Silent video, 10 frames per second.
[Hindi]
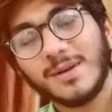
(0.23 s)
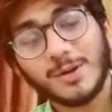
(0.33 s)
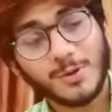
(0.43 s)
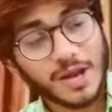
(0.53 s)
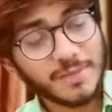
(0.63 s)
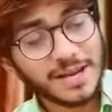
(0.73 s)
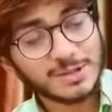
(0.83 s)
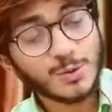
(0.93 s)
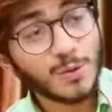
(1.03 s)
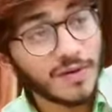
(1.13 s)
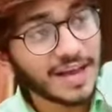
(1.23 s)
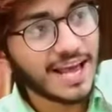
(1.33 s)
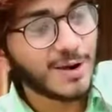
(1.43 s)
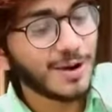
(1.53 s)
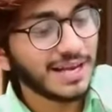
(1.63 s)
तो एक मेरे स्कूल वाले
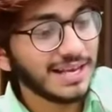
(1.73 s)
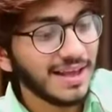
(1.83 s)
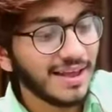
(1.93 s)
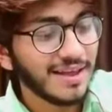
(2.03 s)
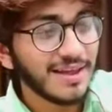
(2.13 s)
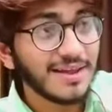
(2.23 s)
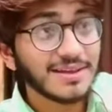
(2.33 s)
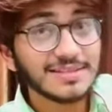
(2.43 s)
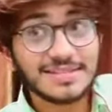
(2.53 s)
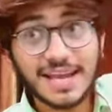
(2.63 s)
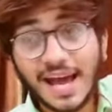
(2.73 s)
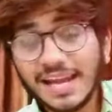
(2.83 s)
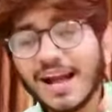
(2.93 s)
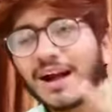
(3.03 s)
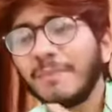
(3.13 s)
यारों के लिए जे
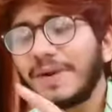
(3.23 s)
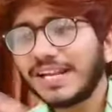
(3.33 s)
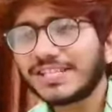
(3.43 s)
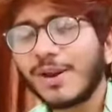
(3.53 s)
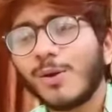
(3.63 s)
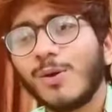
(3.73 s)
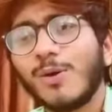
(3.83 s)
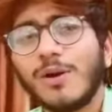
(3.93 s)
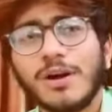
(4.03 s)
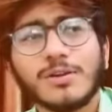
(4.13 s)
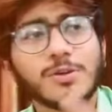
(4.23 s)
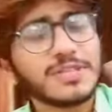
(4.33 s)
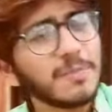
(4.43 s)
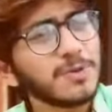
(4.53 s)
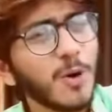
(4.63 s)
का कंपटीशन हो तो
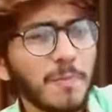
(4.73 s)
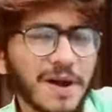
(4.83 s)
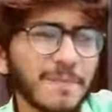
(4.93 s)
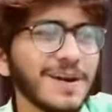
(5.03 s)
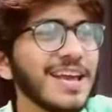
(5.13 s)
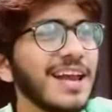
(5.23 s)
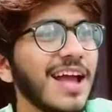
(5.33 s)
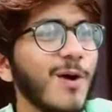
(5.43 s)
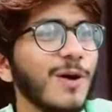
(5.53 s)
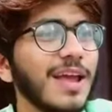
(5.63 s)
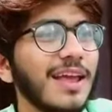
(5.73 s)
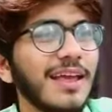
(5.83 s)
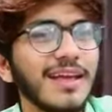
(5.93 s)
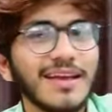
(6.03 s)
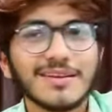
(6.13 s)
सब तो ऊपर अपनी यारी आओगी
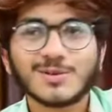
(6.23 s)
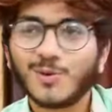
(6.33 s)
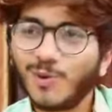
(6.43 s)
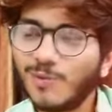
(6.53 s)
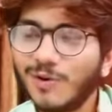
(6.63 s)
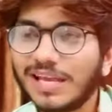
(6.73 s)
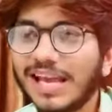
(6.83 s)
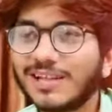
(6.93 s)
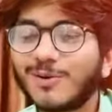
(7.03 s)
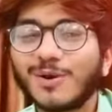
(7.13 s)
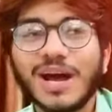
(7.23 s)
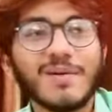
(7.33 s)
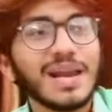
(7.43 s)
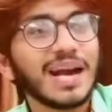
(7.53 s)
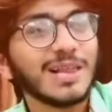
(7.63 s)
स्कूल वूल की याद को ना
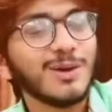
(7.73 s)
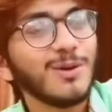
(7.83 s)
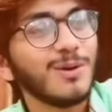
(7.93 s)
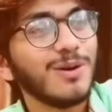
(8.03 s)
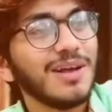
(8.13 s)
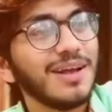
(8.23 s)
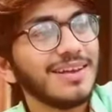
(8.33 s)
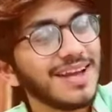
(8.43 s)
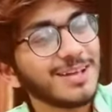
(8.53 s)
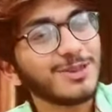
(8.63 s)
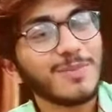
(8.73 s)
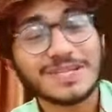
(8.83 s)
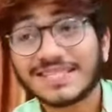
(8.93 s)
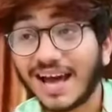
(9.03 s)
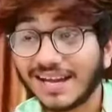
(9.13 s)
लाड़ लो याद तो बस
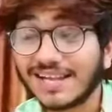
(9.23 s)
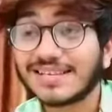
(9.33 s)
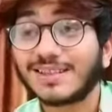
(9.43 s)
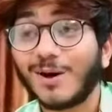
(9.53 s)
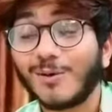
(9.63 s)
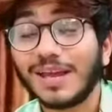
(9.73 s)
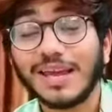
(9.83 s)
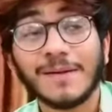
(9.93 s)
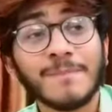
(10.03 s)
थारी सताओगी